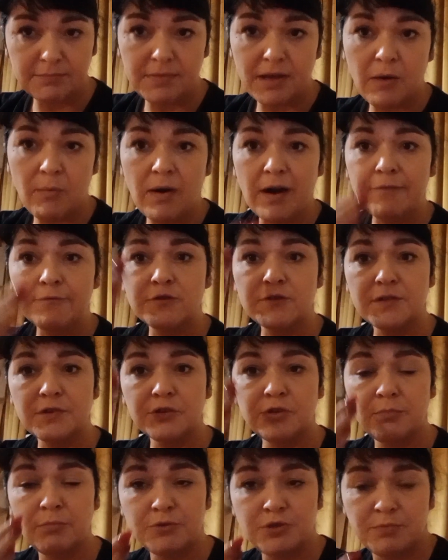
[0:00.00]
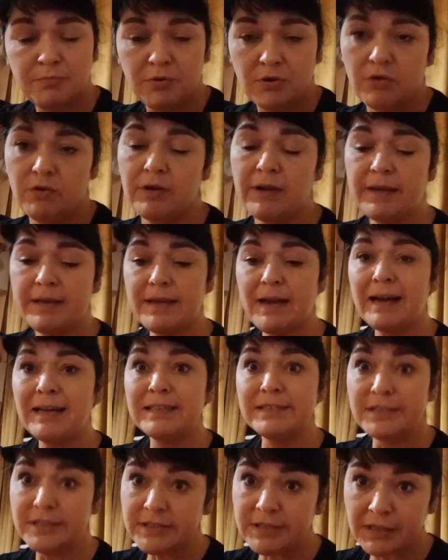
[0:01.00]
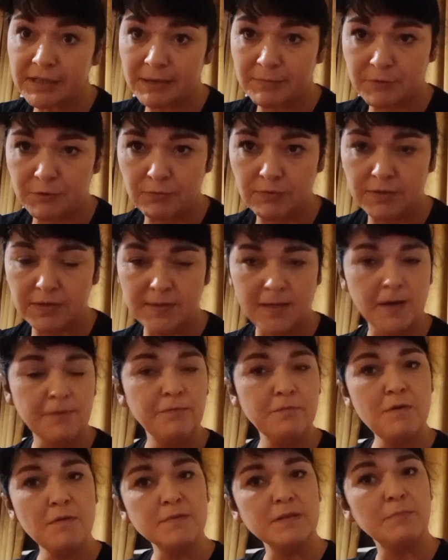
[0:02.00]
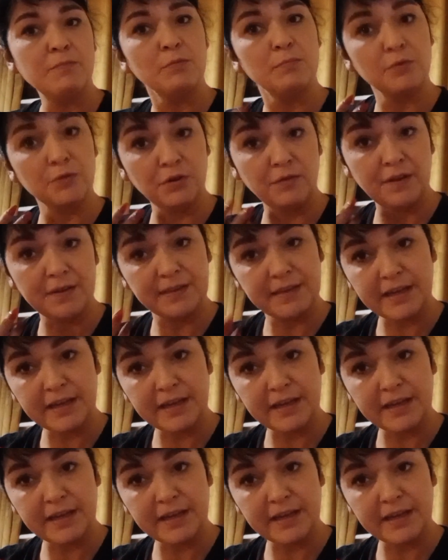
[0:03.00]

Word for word: miała, wszystko to będzie po kolei, ale dzisiaj na przykład chciałabym Wam zaproponować